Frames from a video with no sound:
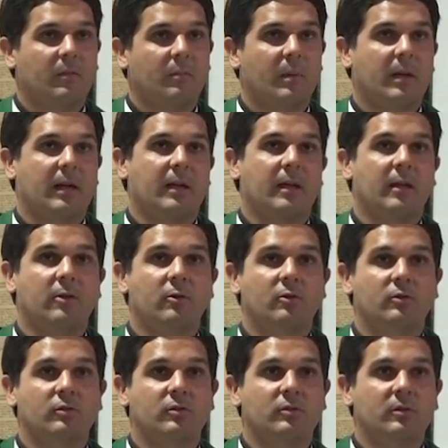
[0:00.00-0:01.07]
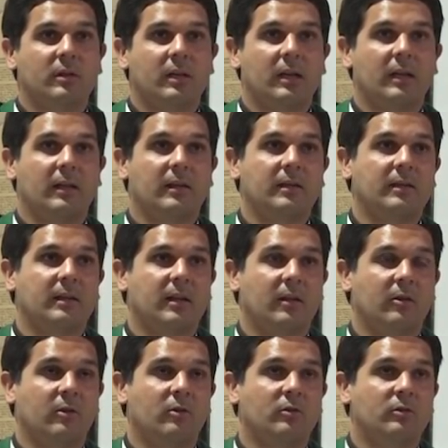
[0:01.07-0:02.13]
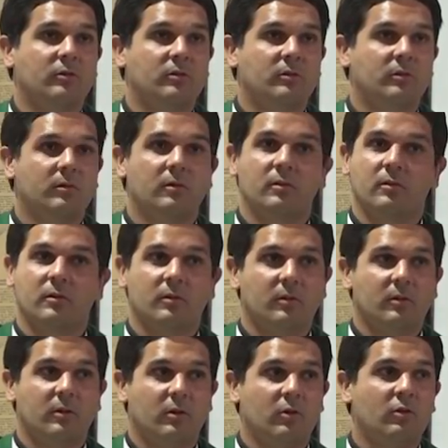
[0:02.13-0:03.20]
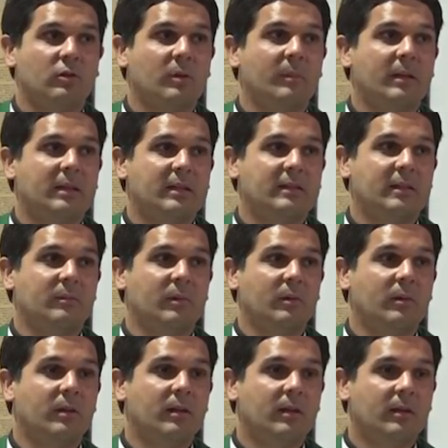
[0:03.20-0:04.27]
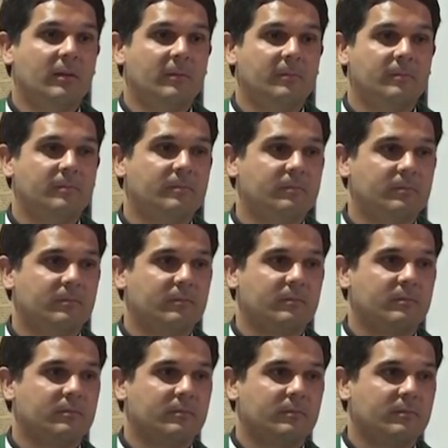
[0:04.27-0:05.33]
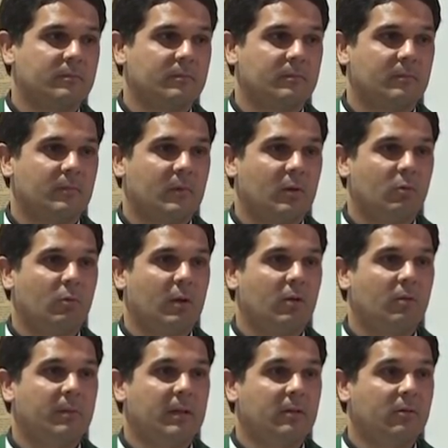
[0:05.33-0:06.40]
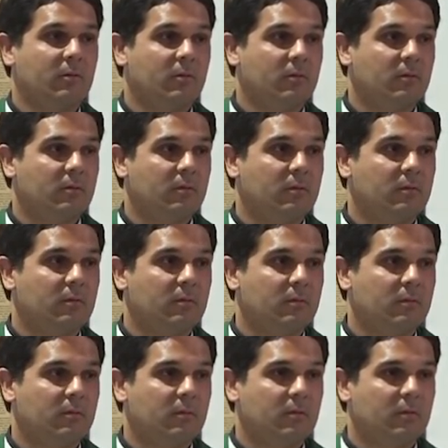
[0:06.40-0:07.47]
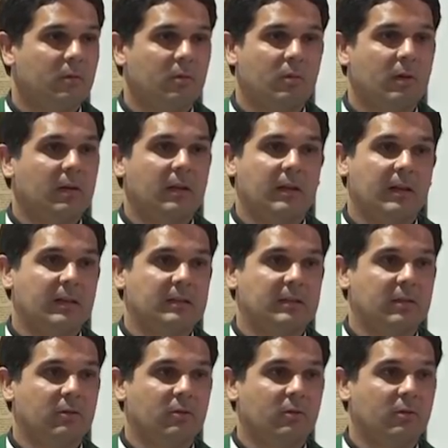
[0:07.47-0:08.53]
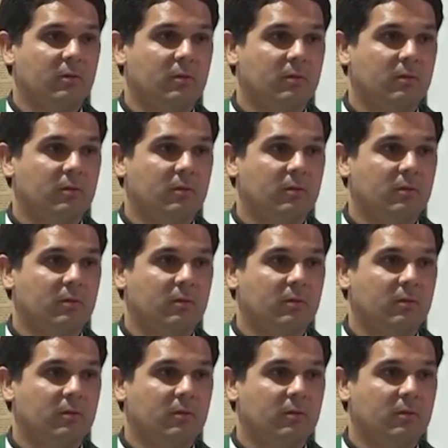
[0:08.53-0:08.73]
Para aquellos que le dicen a Dios, no te metas en mi vida, no hay domingo, no hay día del Señor,